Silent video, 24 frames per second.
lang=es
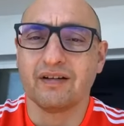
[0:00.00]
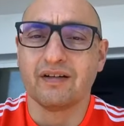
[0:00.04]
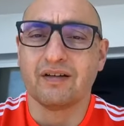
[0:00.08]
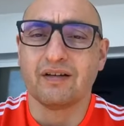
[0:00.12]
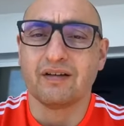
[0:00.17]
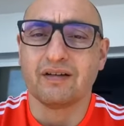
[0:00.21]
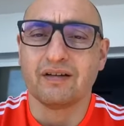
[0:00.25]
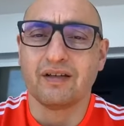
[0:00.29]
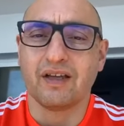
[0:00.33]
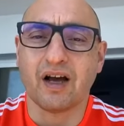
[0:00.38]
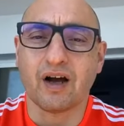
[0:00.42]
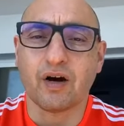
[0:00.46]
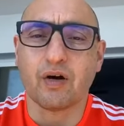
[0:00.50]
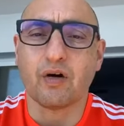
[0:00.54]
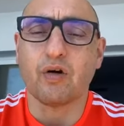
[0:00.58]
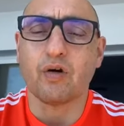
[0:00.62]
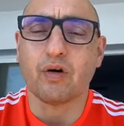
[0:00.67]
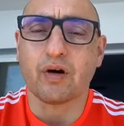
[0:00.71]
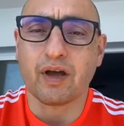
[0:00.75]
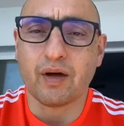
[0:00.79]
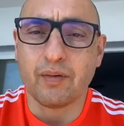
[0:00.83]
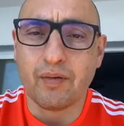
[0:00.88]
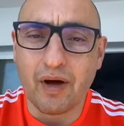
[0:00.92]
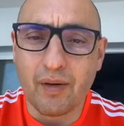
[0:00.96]
si hago
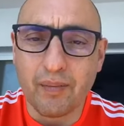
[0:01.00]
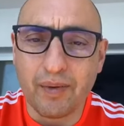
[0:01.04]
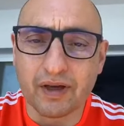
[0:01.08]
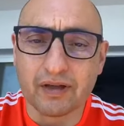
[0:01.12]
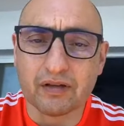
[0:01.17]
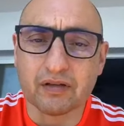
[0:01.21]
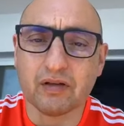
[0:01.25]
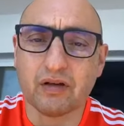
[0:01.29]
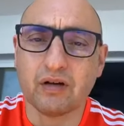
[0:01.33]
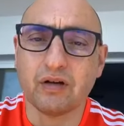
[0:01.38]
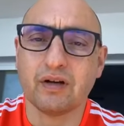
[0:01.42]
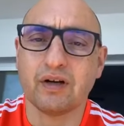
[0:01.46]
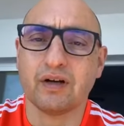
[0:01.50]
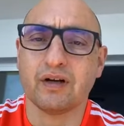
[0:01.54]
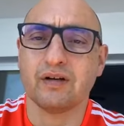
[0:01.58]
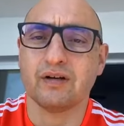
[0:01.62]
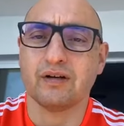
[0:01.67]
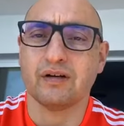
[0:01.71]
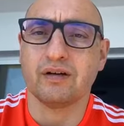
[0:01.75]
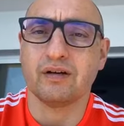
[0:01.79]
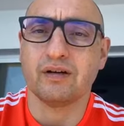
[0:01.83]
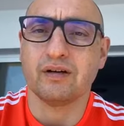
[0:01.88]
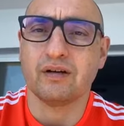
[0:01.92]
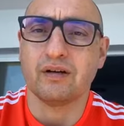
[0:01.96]
lo que me apasiona.
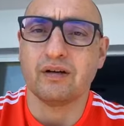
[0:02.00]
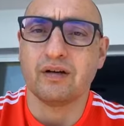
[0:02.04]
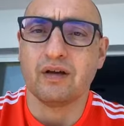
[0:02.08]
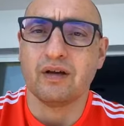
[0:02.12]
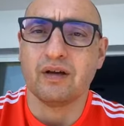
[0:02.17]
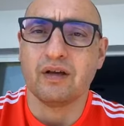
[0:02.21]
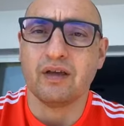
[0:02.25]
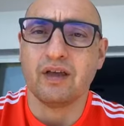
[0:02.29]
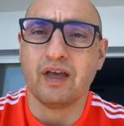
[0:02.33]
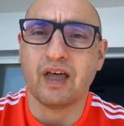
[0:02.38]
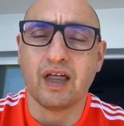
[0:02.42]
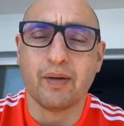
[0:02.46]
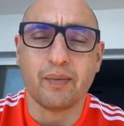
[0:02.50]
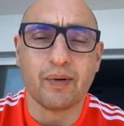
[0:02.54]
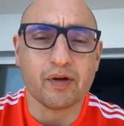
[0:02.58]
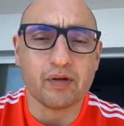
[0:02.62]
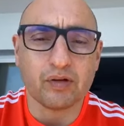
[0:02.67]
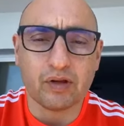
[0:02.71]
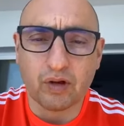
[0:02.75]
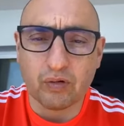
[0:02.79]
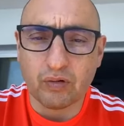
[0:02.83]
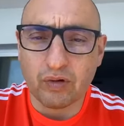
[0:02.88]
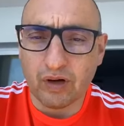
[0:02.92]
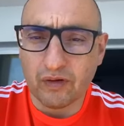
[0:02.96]
Y además
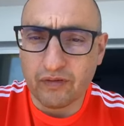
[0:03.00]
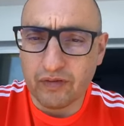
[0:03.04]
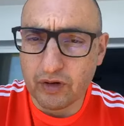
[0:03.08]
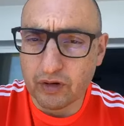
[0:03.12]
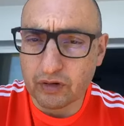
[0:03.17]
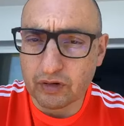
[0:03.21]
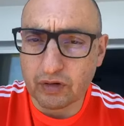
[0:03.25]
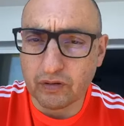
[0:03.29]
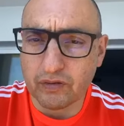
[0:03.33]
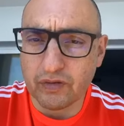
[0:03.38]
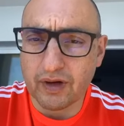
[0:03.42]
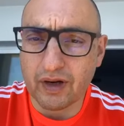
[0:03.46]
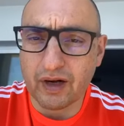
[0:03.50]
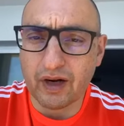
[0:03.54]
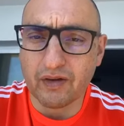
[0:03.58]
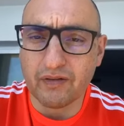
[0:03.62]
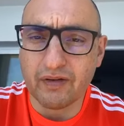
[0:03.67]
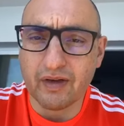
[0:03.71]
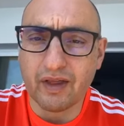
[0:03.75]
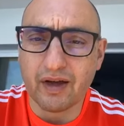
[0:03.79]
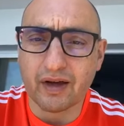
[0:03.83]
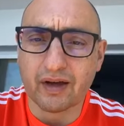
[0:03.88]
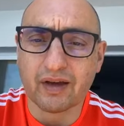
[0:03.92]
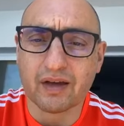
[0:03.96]
yo tengo una filosofía en la
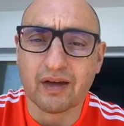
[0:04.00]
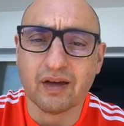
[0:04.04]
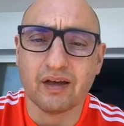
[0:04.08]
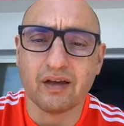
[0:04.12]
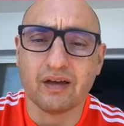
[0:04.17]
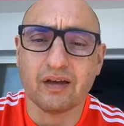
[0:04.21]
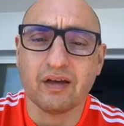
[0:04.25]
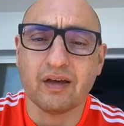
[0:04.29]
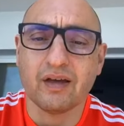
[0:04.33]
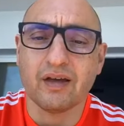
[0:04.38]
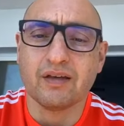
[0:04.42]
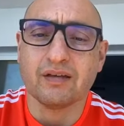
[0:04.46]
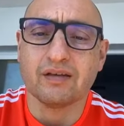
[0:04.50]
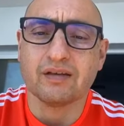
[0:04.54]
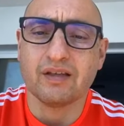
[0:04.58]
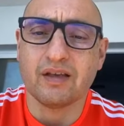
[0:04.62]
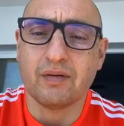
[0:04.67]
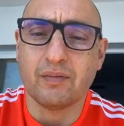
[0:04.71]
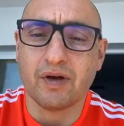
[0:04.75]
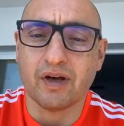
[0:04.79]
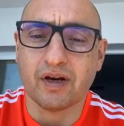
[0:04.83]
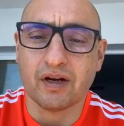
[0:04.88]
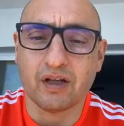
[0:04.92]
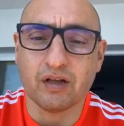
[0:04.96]
vida que
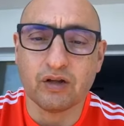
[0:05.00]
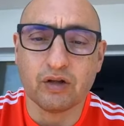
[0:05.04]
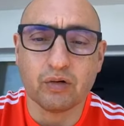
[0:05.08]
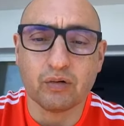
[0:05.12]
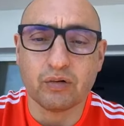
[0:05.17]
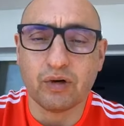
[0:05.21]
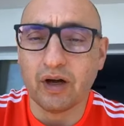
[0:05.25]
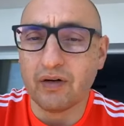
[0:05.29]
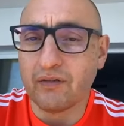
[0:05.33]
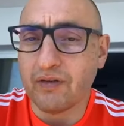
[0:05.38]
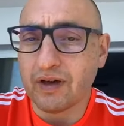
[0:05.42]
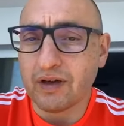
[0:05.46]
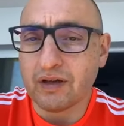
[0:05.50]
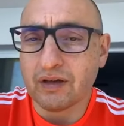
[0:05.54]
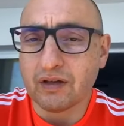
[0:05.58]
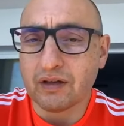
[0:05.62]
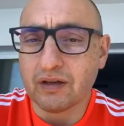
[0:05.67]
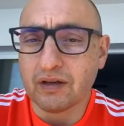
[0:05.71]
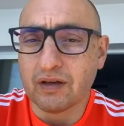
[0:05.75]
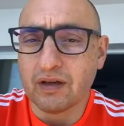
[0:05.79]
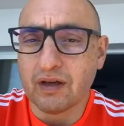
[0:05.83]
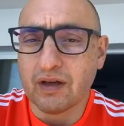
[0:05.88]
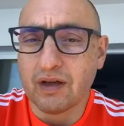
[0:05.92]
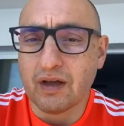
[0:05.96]
si me rindo una vez,
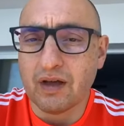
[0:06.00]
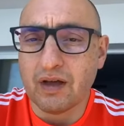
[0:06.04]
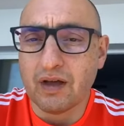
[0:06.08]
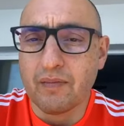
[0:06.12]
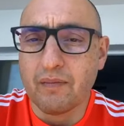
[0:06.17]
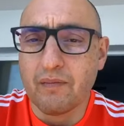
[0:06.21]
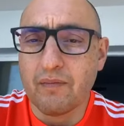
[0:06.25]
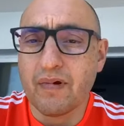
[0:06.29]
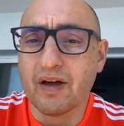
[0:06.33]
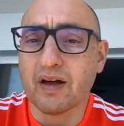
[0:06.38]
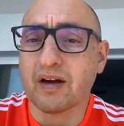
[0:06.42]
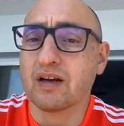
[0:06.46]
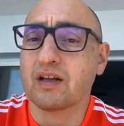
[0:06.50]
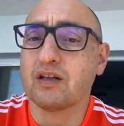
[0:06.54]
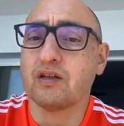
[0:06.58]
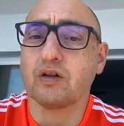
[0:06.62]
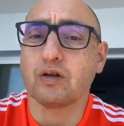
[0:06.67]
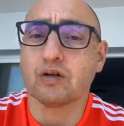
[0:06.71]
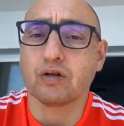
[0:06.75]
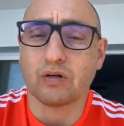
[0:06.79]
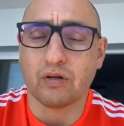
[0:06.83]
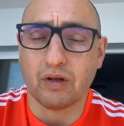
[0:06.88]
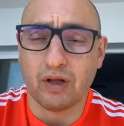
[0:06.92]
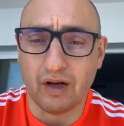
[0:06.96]
me
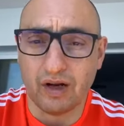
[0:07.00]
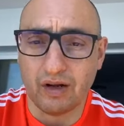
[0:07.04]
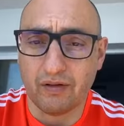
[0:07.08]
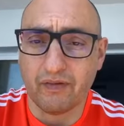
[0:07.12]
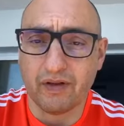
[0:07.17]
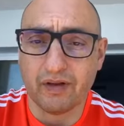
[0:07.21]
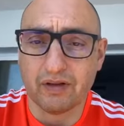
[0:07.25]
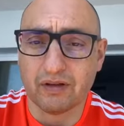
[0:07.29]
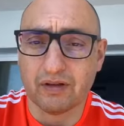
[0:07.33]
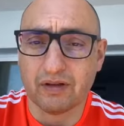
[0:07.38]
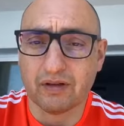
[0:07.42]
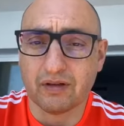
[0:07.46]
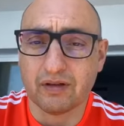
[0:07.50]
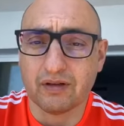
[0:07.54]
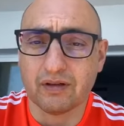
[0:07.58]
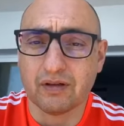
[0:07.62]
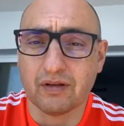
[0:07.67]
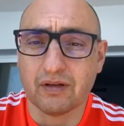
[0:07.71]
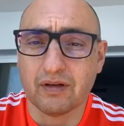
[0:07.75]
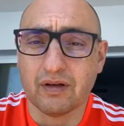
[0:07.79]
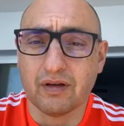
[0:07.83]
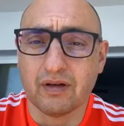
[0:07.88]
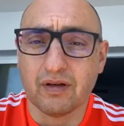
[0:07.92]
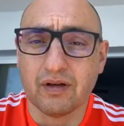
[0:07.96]
rindo todas las veces.
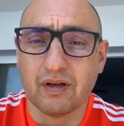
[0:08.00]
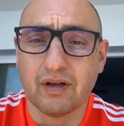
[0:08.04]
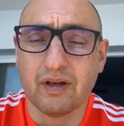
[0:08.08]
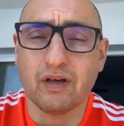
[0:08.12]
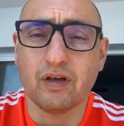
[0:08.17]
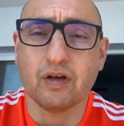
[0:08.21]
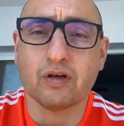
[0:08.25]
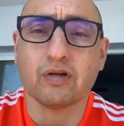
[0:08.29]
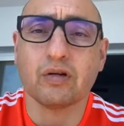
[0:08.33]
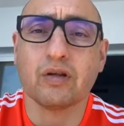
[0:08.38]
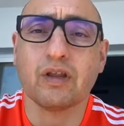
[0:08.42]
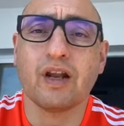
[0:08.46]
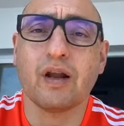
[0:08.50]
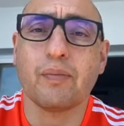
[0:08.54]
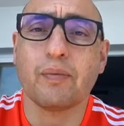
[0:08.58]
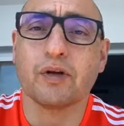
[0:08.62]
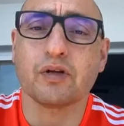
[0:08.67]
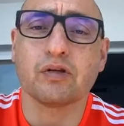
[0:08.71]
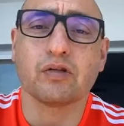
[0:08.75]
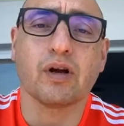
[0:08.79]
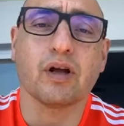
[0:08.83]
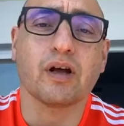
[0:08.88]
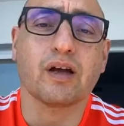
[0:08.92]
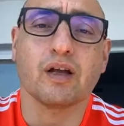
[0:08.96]
Y yo soy de las
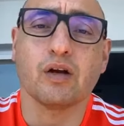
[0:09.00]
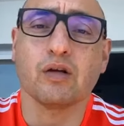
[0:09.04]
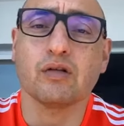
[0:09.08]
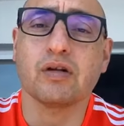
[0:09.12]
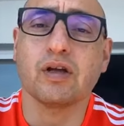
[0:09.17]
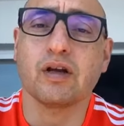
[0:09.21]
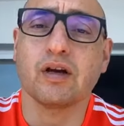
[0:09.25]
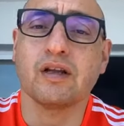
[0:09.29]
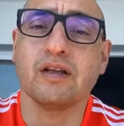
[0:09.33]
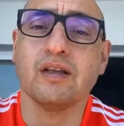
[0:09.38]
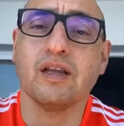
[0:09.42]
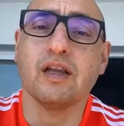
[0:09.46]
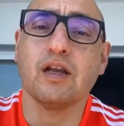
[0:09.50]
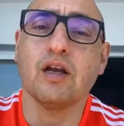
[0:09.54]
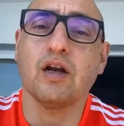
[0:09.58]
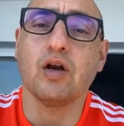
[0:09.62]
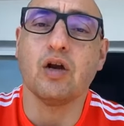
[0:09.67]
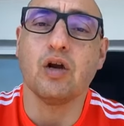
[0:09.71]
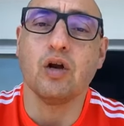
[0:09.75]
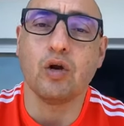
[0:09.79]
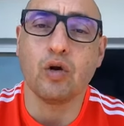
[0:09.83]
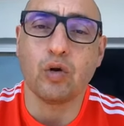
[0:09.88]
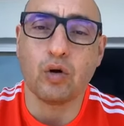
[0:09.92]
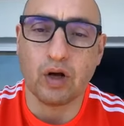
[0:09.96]
personas que no se rinden
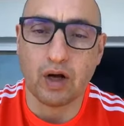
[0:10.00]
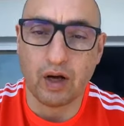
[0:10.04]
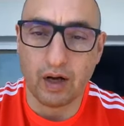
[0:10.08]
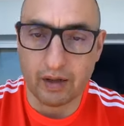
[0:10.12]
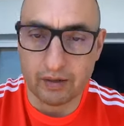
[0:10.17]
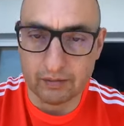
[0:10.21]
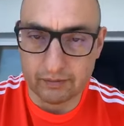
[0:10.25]
nunca.